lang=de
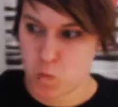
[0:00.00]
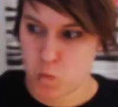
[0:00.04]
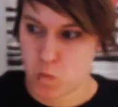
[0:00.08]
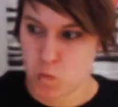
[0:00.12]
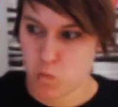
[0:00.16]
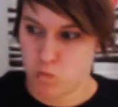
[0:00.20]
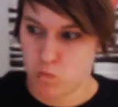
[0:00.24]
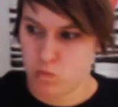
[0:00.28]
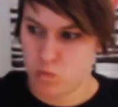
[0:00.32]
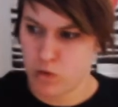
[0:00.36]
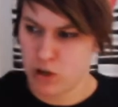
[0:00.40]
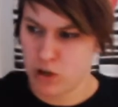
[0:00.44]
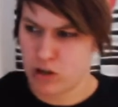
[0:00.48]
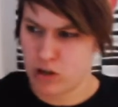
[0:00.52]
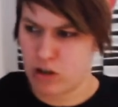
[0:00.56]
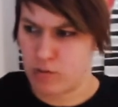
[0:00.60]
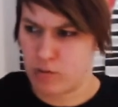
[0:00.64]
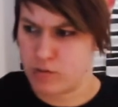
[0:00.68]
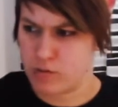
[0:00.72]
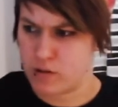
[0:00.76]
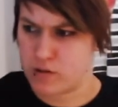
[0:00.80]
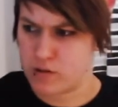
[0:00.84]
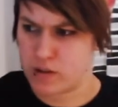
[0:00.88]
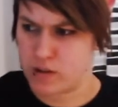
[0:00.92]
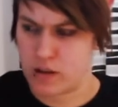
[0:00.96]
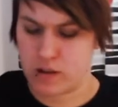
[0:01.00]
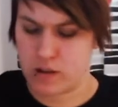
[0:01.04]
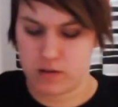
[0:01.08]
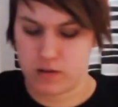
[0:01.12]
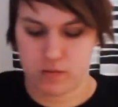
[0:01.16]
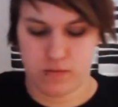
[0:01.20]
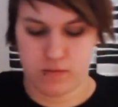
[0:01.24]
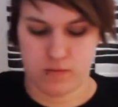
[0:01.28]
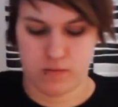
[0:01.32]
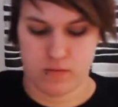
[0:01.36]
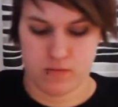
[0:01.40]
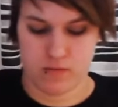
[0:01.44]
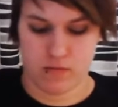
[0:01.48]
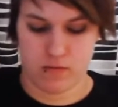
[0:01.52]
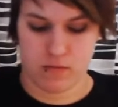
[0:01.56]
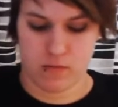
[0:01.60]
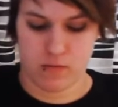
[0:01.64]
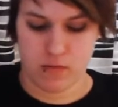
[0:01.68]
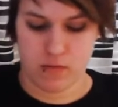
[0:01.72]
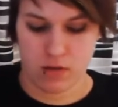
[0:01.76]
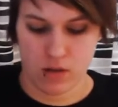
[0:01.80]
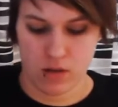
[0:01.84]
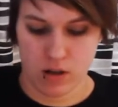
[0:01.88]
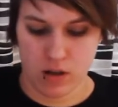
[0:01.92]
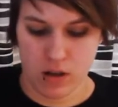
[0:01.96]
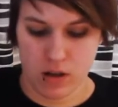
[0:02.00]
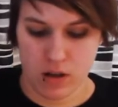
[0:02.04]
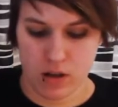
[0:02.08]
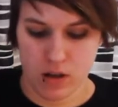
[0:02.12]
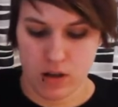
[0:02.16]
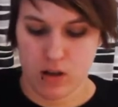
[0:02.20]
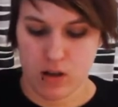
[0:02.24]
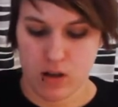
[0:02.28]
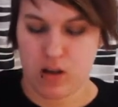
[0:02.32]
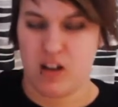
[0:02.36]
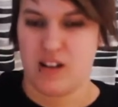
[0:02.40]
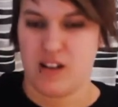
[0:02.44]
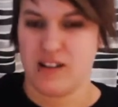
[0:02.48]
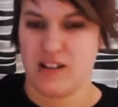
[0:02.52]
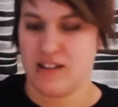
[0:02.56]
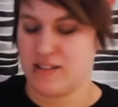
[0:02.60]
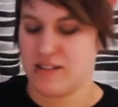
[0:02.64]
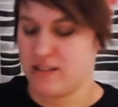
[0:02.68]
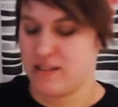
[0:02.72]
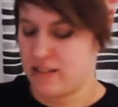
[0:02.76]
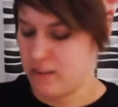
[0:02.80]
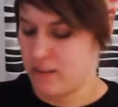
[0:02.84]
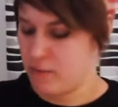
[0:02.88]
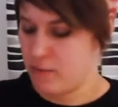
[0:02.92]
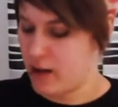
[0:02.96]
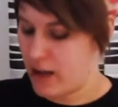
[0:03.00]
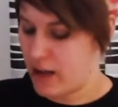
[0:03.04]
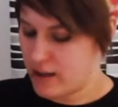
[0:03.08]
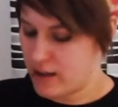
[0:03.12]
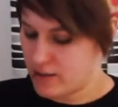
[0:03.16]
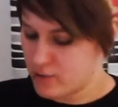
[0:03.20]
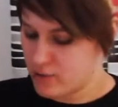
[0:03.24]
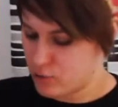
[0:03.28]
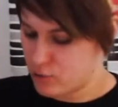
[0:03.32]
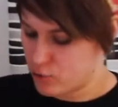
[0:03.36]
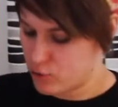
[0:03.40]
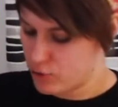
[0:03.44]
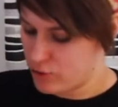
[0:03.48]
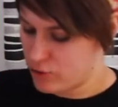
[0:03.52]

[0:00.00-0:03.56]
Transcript: Ich glaube, das geht. Ach, das ist immer alles so schön